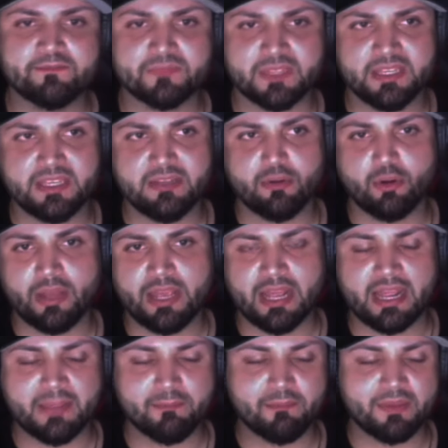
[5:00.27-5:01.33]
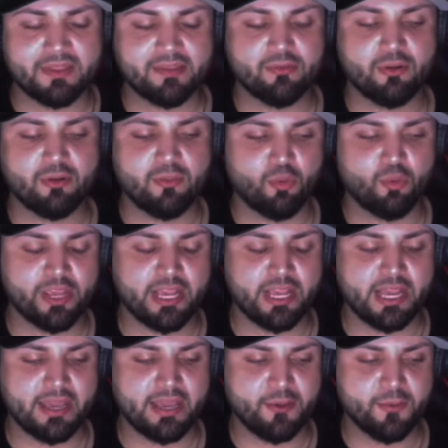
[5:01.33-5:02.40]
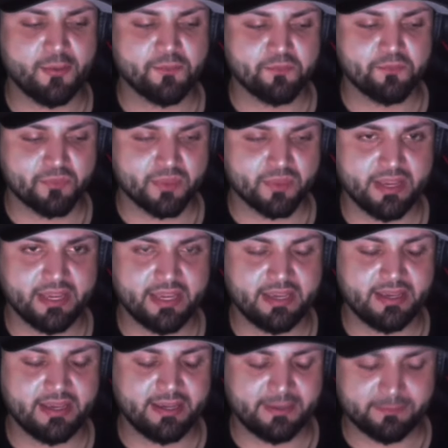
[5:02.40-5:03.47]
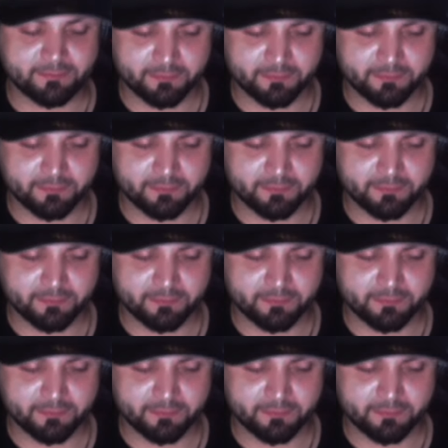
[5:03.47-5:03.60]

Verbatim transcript: y no le ha impedido el booking a ellos. Eh,